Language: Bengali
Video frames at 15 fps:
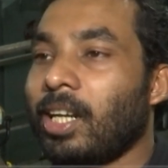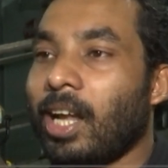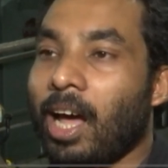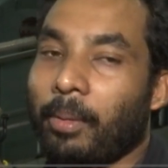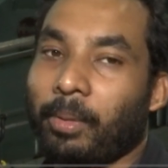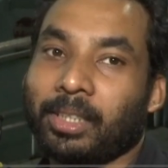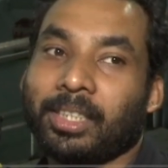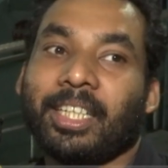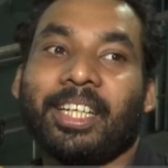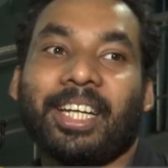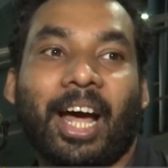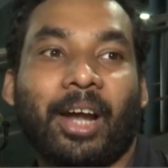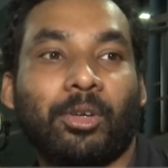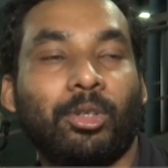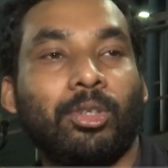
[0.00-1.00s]
না আমাদের
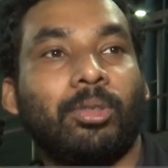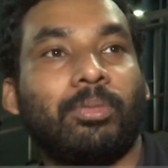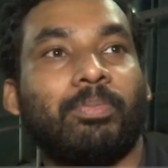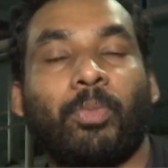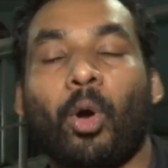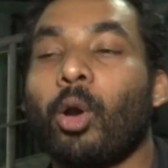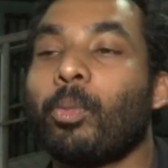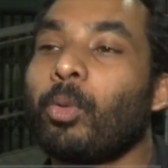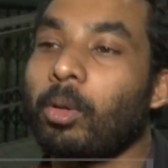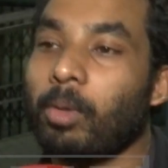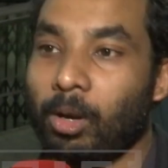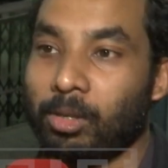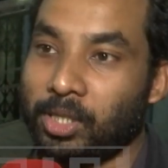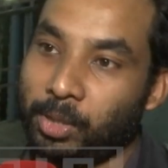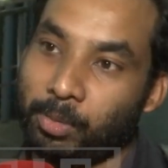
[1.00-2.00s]
আরও পরপর
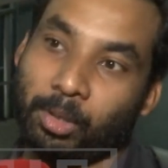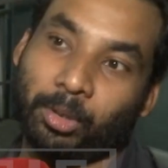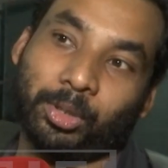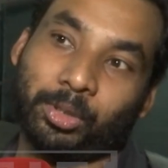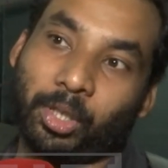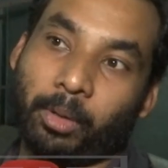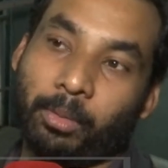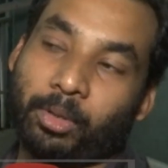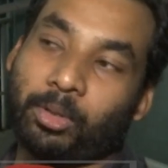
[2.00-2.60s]
ভালো সিনেমা করতে হবে